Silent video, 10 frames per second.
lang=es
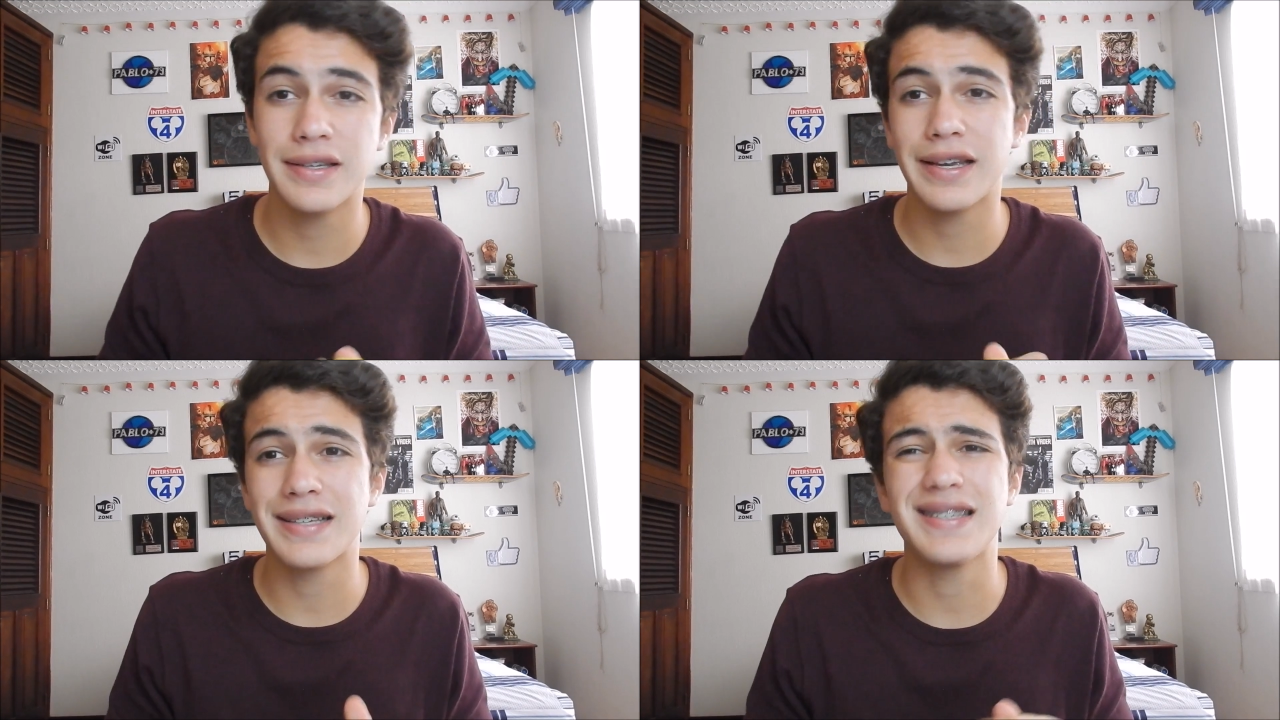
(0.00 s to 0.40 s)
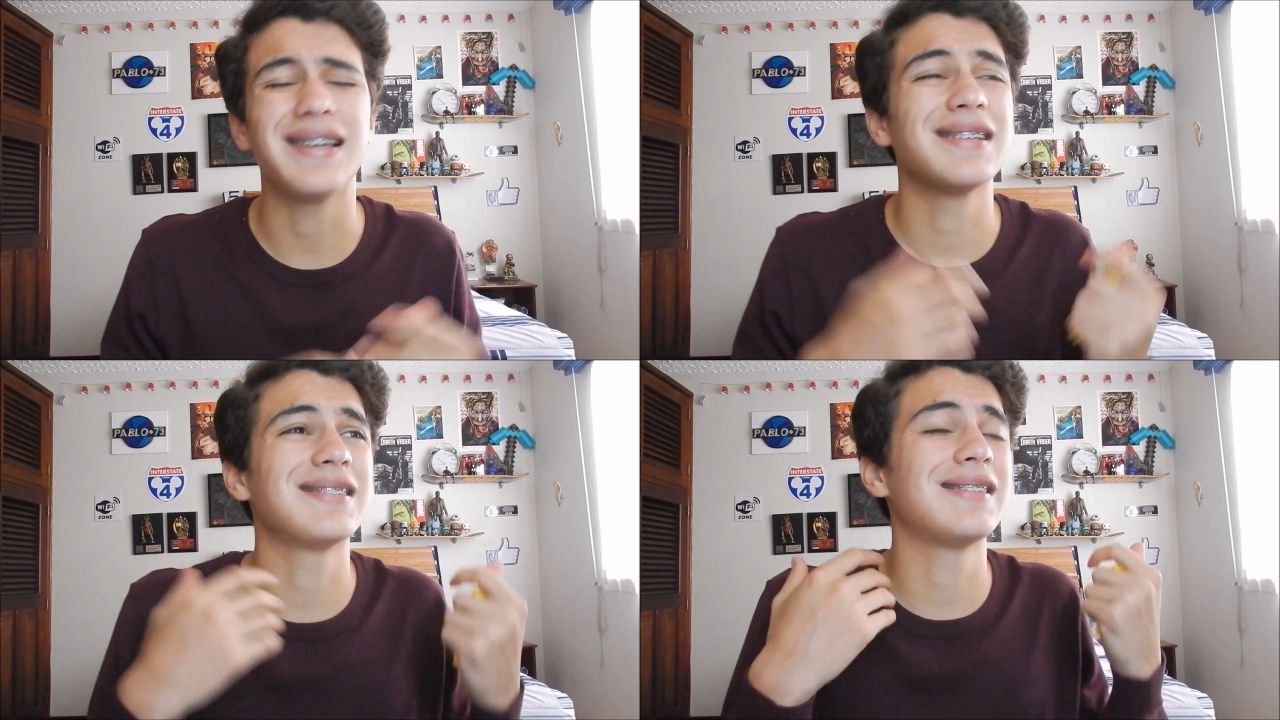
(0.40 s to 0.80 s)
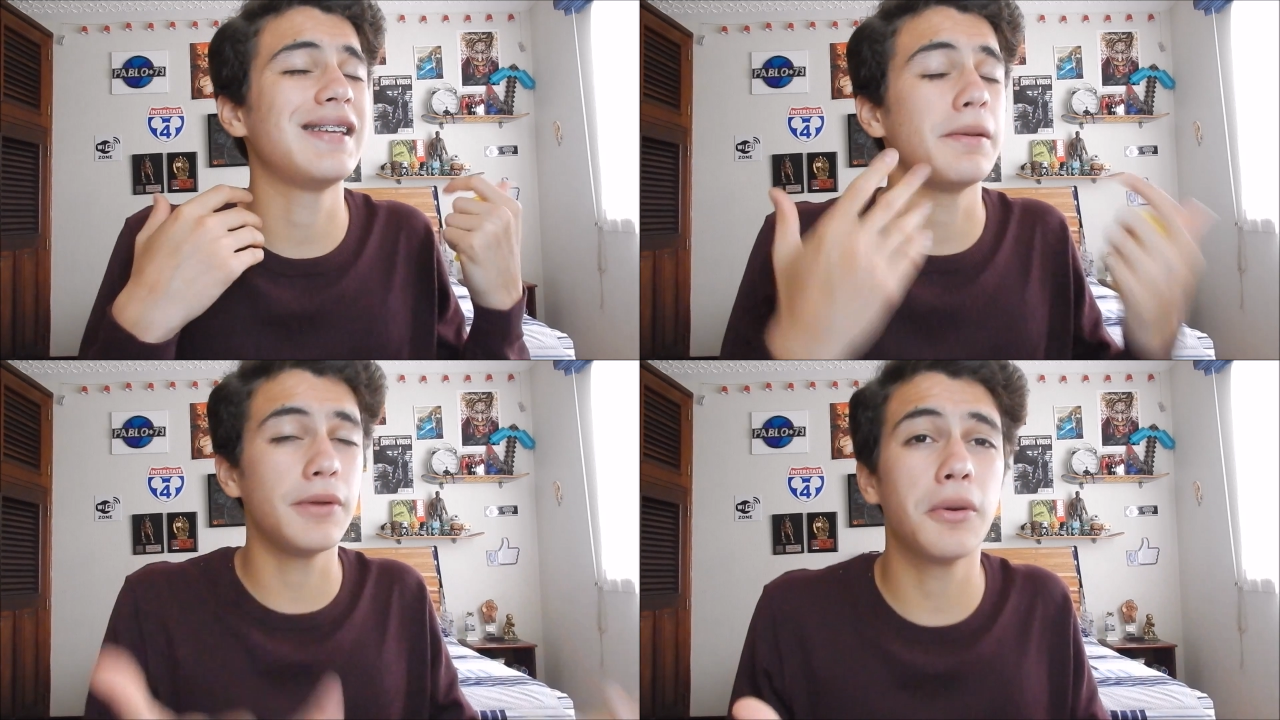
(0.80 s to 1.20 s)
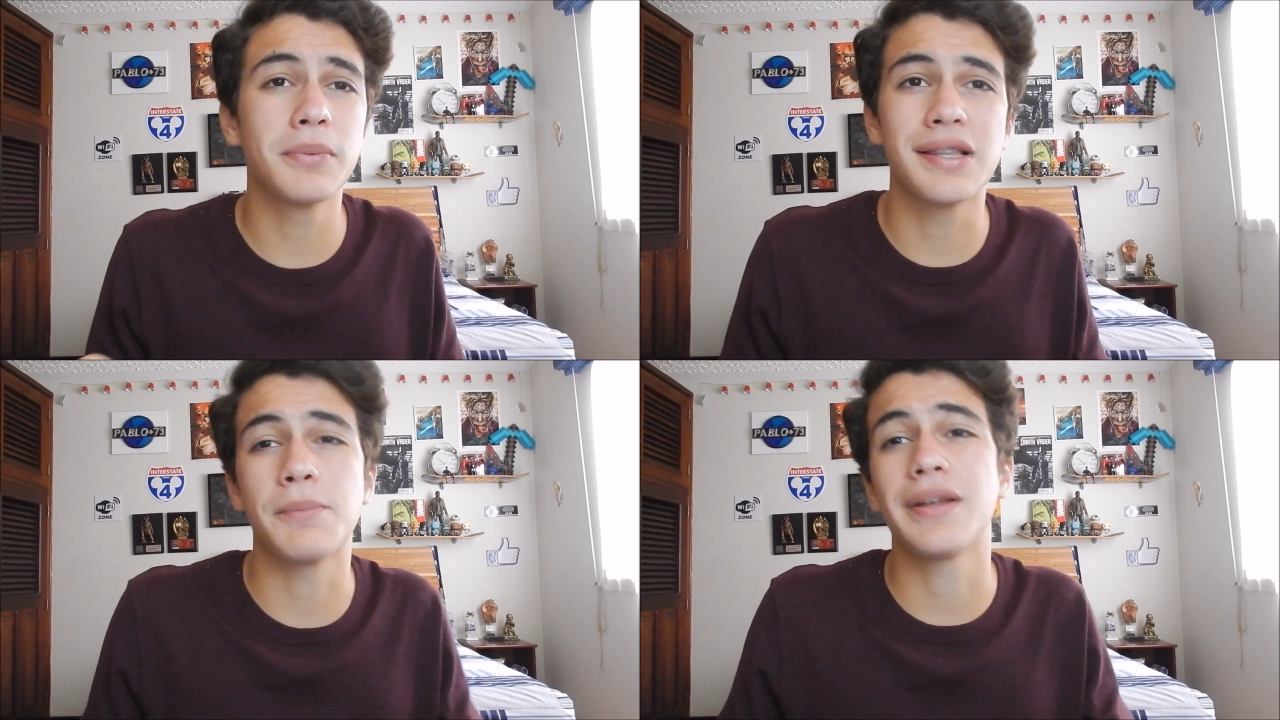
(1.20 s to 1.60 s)
Ya saben que si les
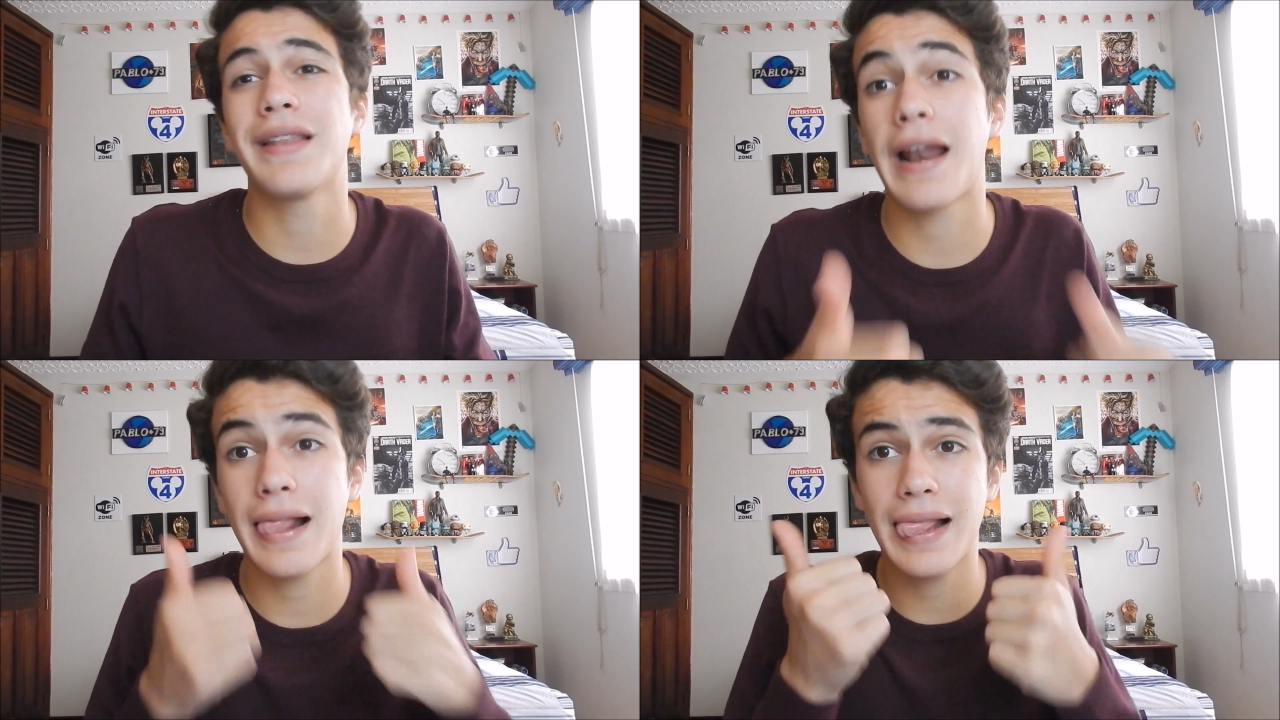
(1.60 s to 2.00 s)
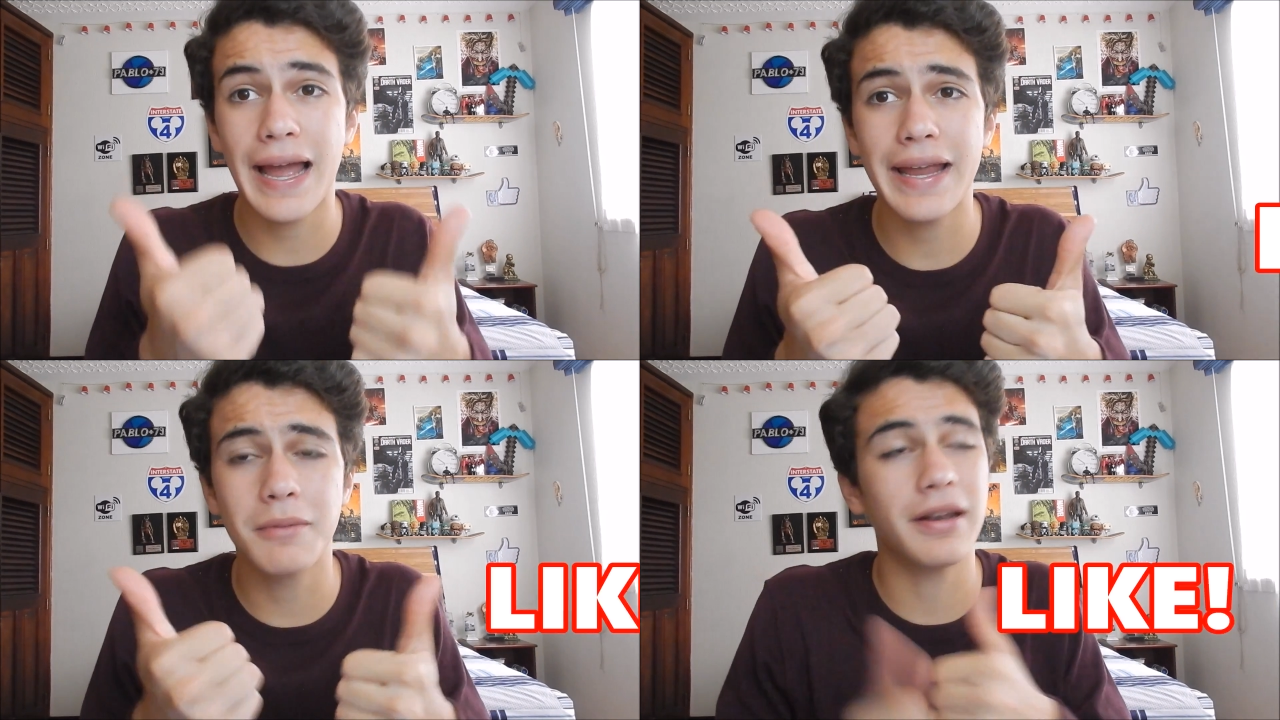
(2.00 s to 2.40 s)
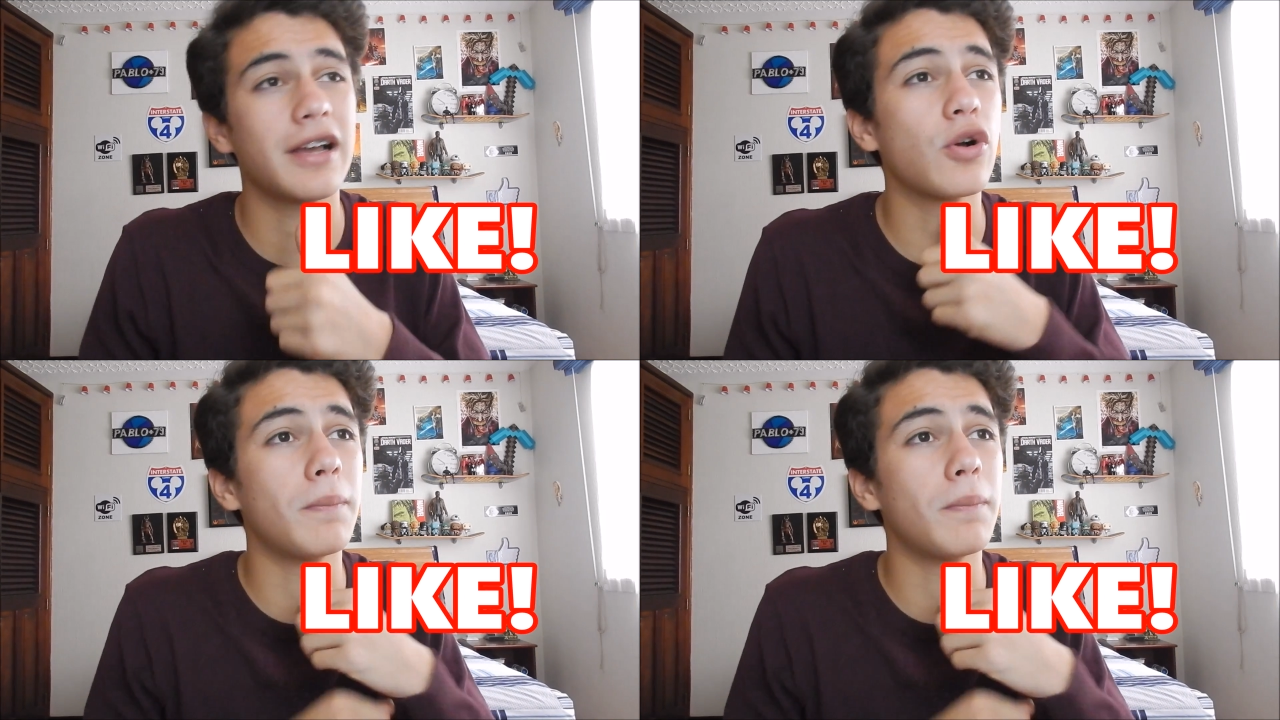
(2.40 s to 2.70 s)
sirvió, pues le pueden dar like, ¿verdad?